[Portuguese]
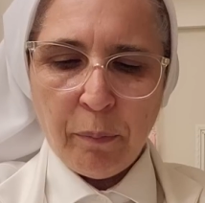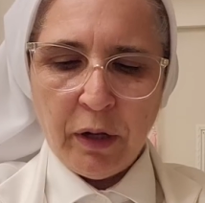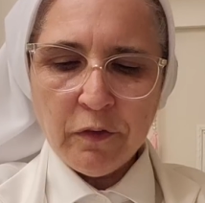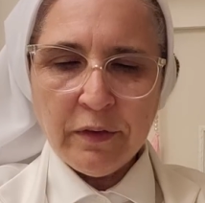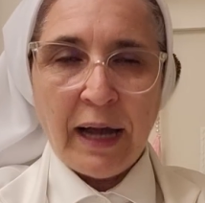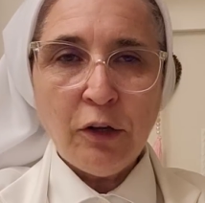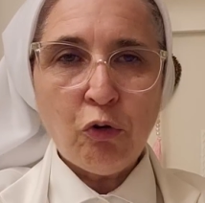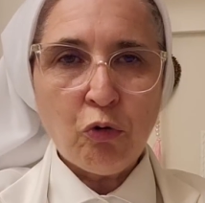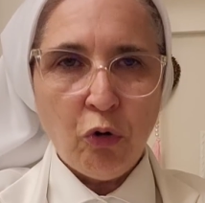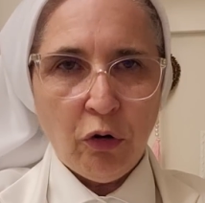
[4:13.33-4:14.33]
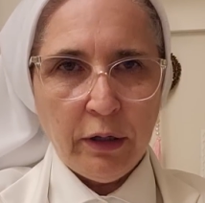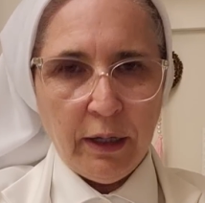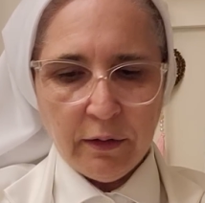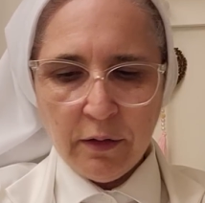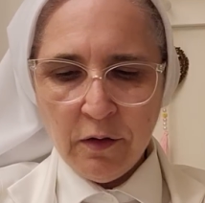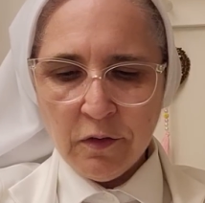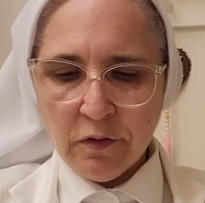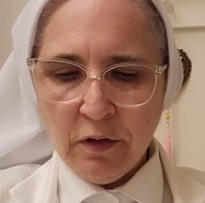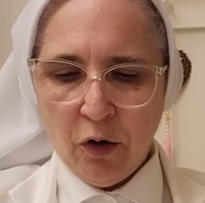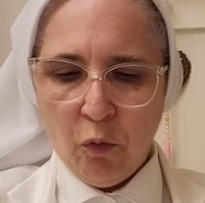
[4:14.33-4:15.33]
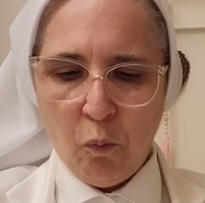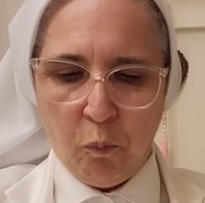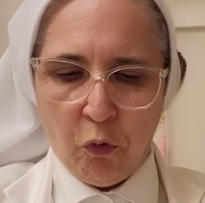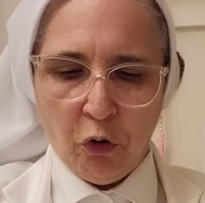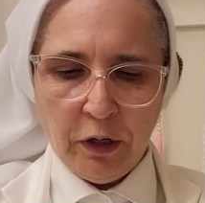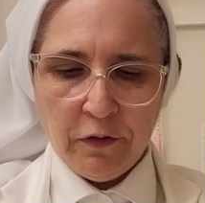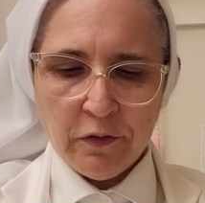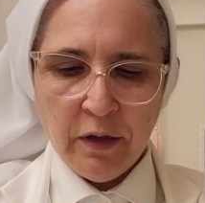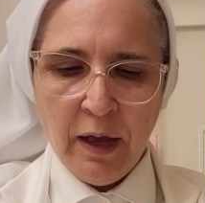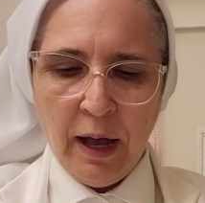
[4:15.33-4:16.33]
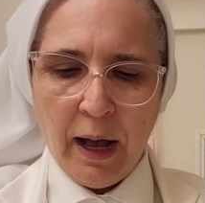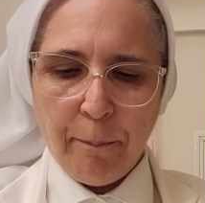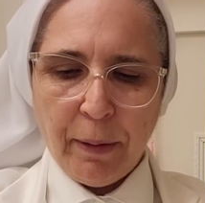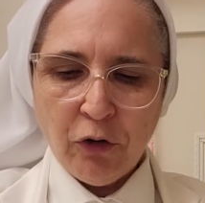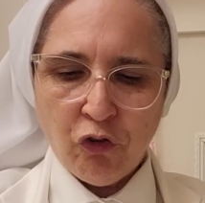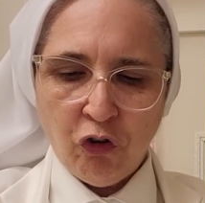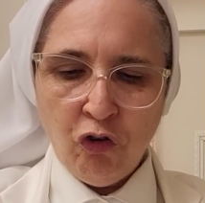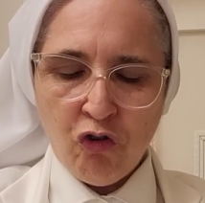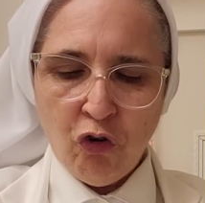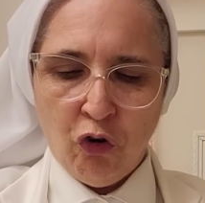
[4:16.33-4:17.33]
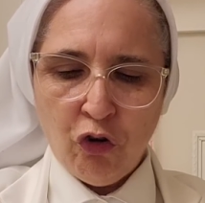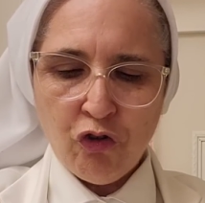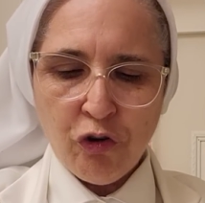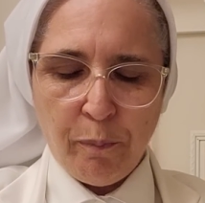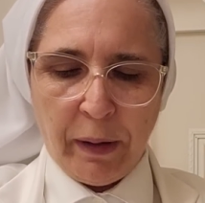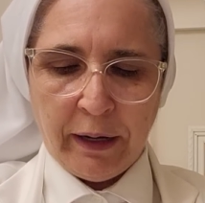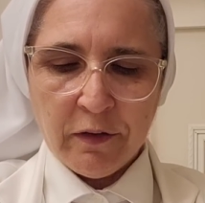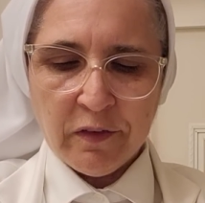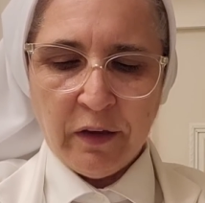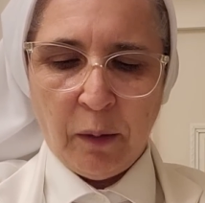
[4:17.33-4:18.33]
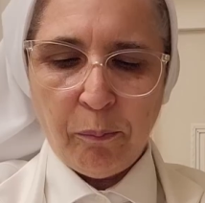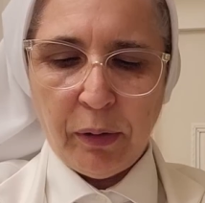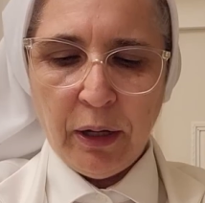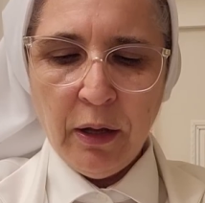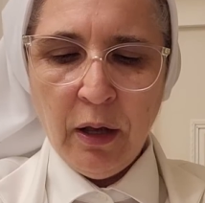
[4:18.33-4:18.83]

Prestai toda atenção, pois, a partir de hoje para sempre,